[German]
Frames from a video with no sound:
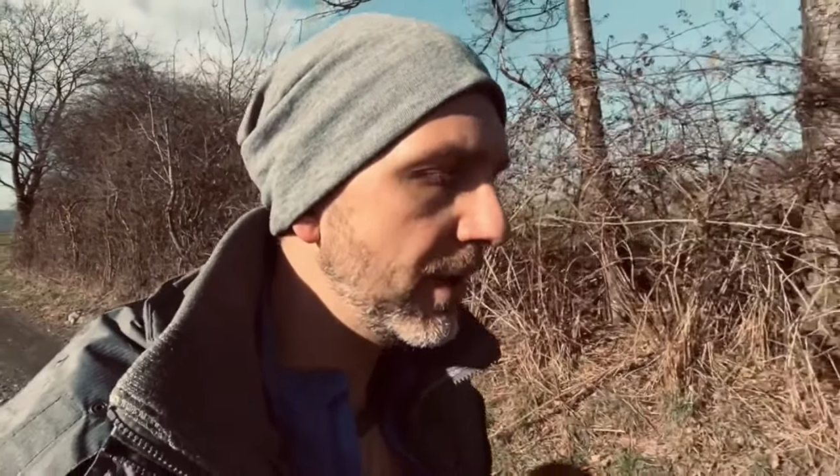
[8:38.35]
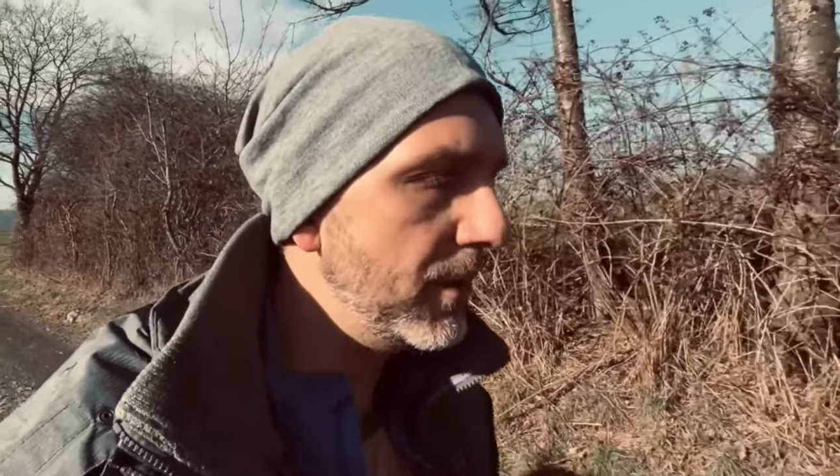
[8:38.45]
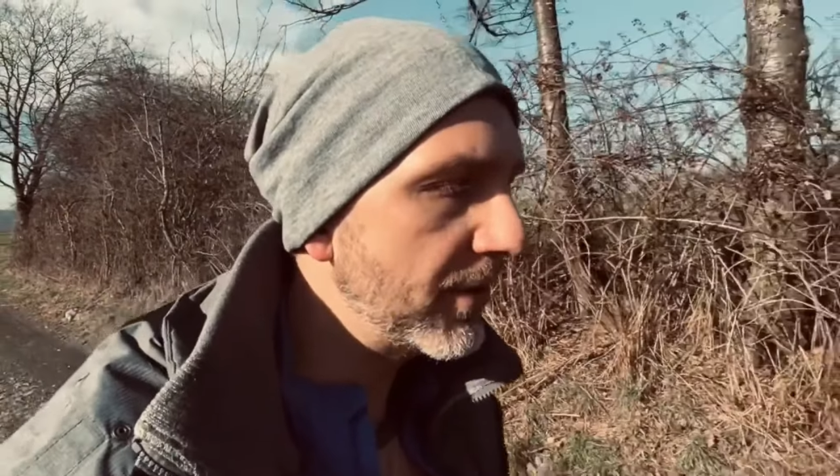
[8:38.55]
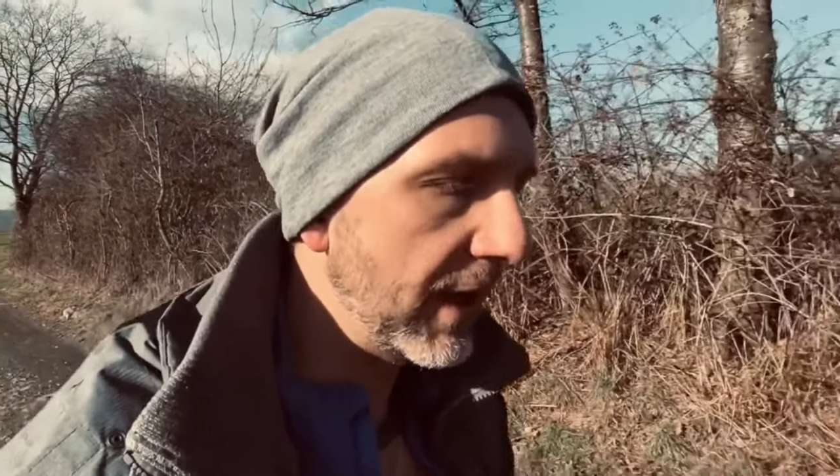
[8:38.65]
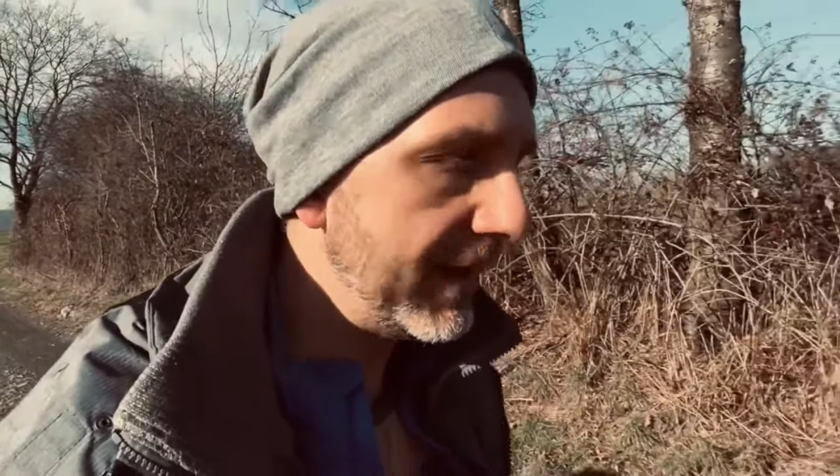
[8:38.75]

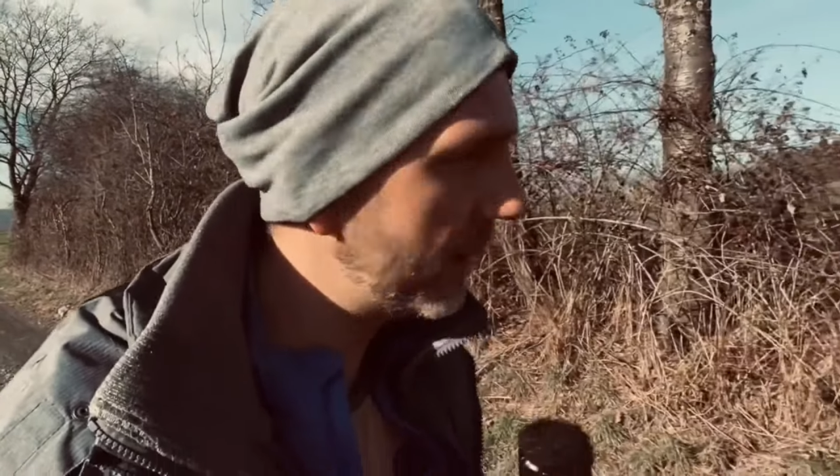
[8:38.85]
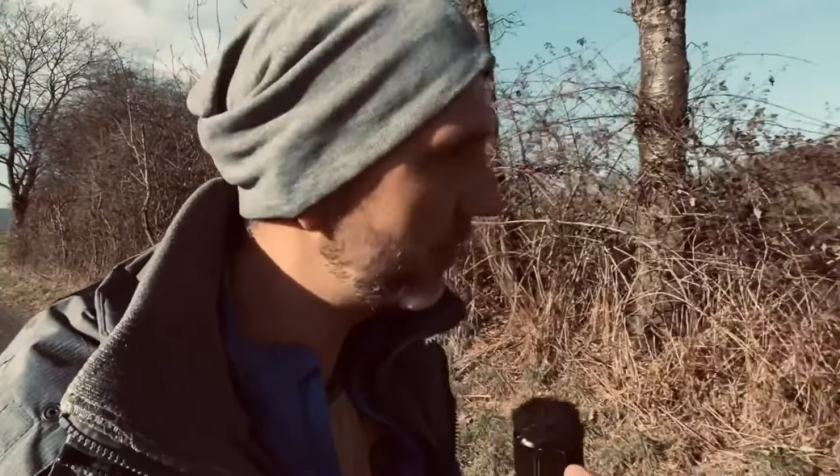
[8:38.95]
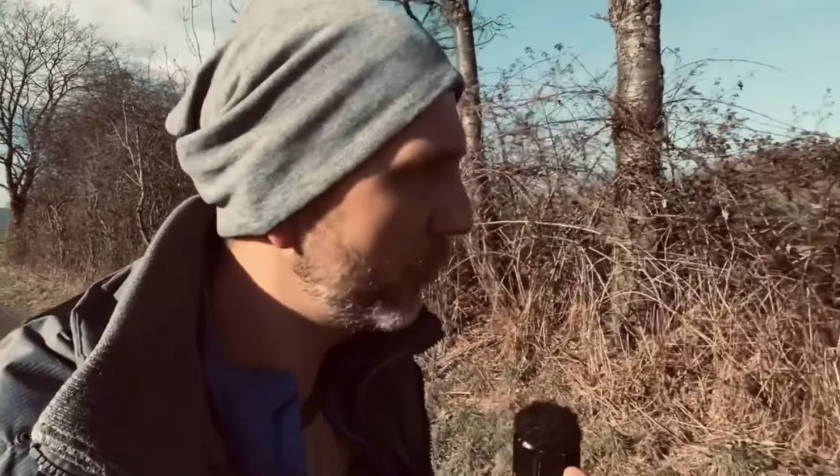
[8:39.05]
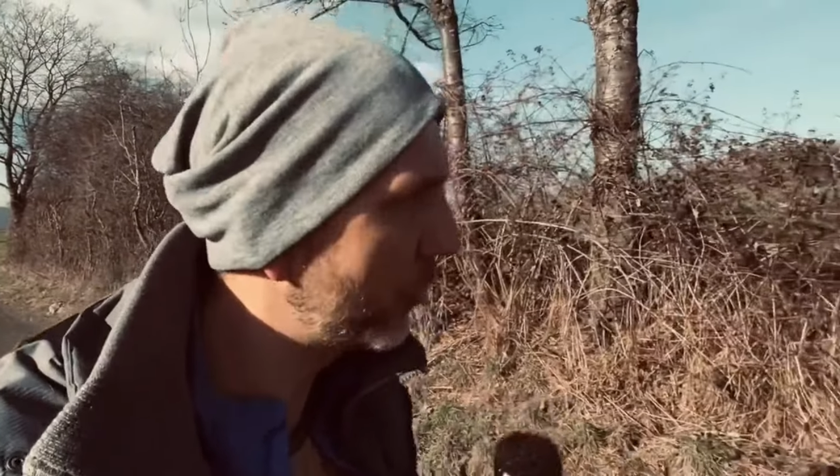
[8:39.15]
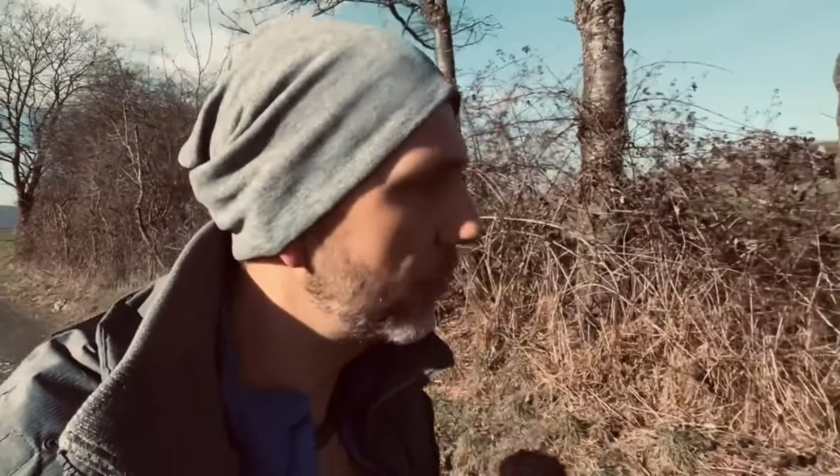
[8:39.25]
mitteilen,
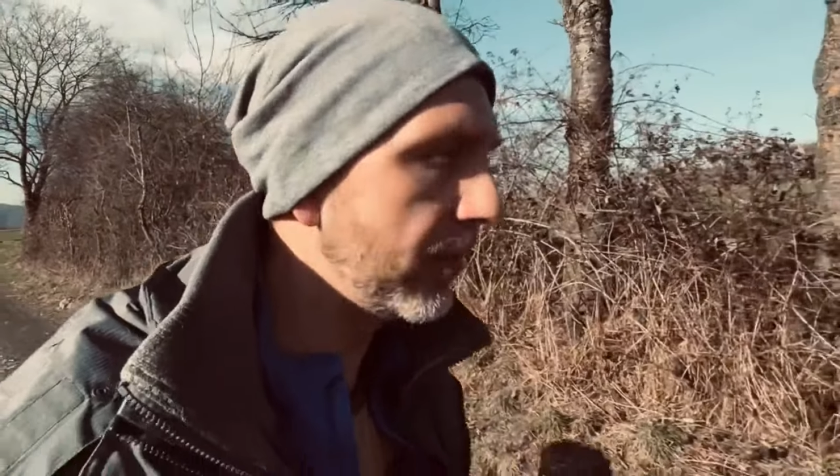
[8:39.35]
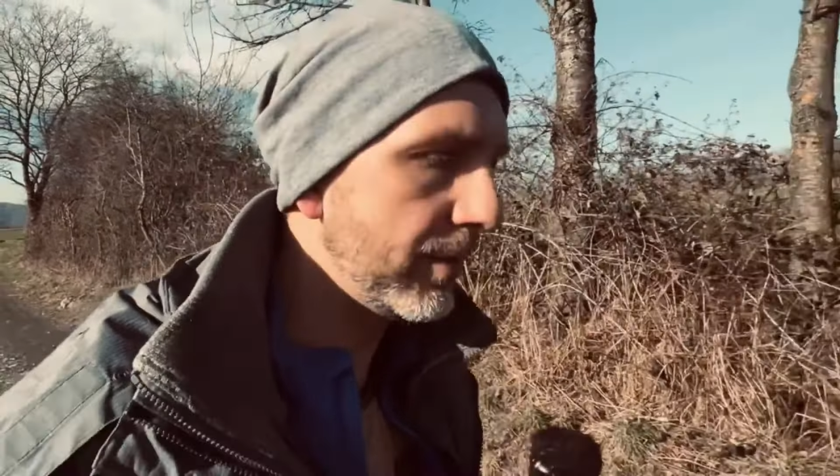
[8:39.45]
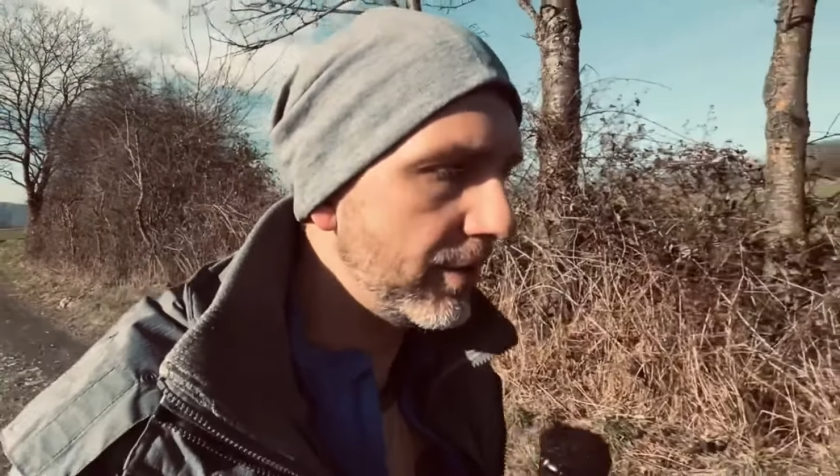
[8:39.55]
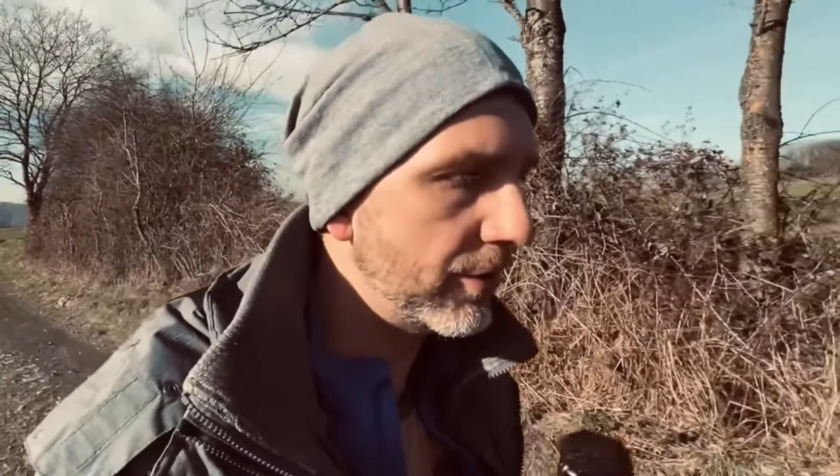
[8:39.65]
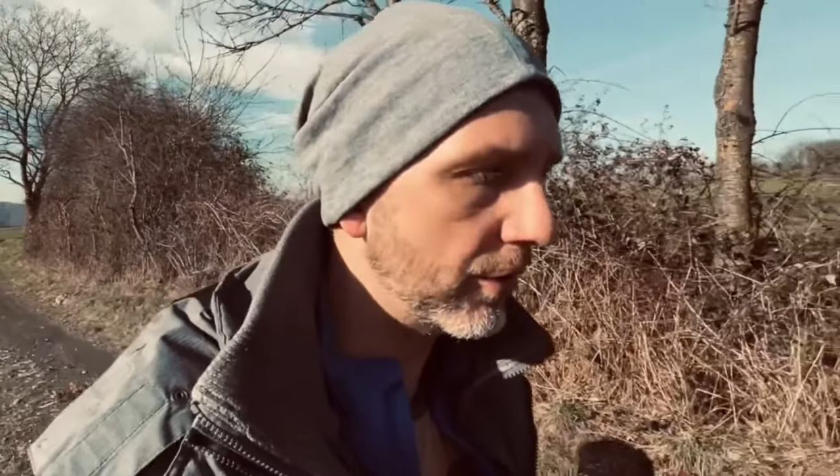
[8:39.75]
ich kümmere
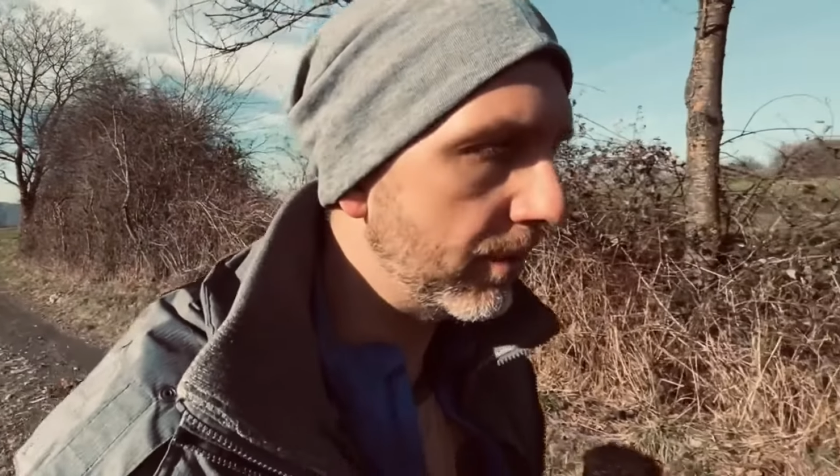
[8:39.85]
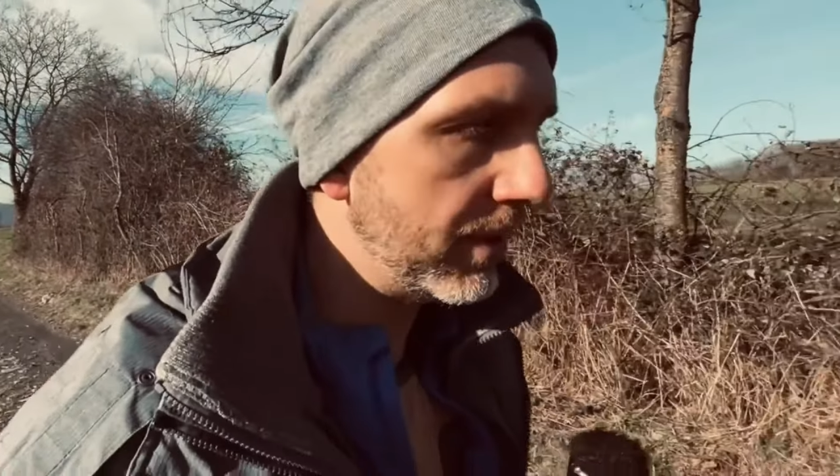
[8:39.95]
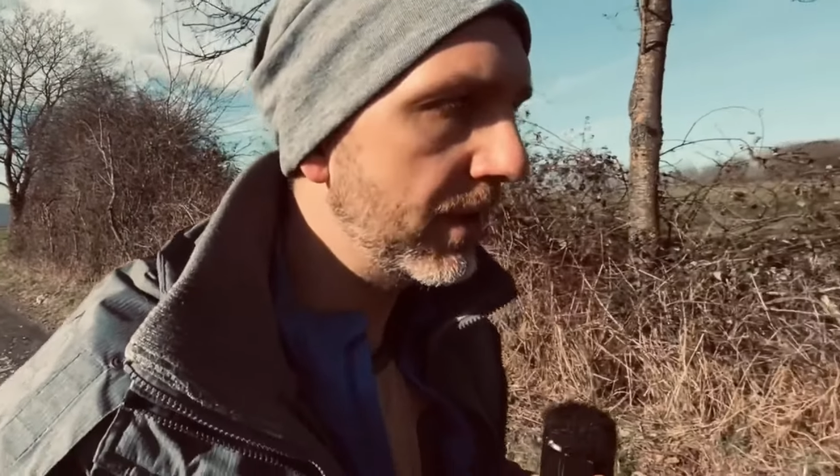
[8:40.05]
mich nicht drum.